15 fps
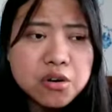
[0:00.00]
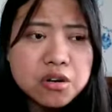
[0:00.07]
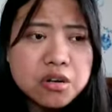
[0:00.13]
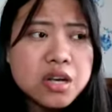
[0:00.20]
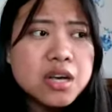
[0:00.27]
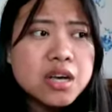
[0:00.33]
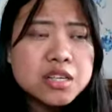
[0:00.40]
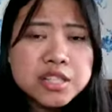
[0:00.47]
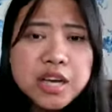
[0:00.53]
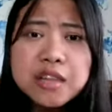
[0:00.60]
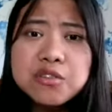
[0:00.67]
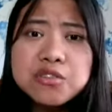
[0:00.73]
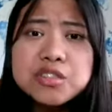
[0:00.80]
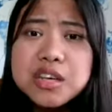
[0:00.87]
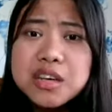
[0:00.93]
और
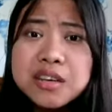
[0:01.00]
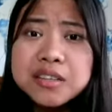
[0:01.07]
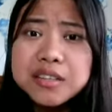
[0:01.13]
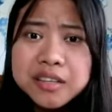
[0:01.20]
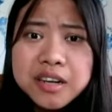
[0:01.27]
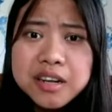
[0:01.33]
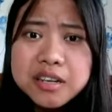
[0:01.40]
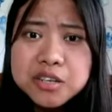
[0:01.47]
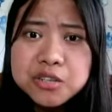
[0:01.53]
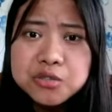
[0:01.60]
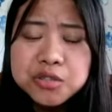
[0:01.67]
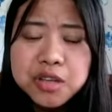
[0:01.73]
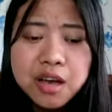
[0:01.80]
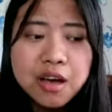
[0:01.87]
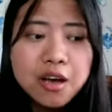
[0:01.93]
शायद कुछ इंटरनेट इशू
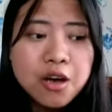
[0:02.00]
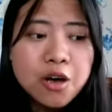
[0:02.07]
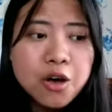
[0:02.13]
था